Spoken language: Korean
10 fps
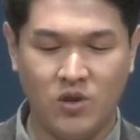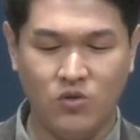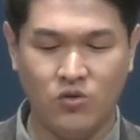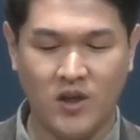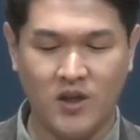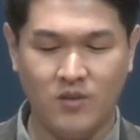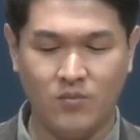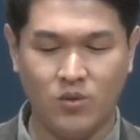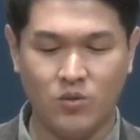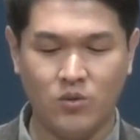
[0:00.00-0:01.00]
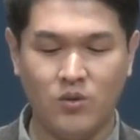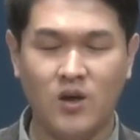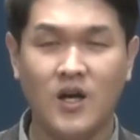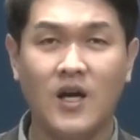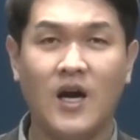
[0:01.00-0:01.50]
비유대인
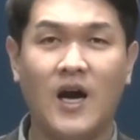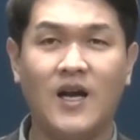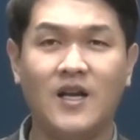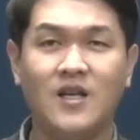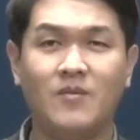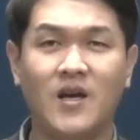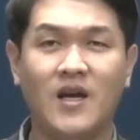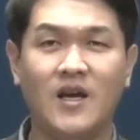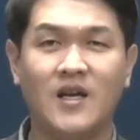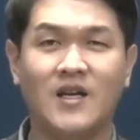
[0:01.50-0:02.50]
모두 하나님의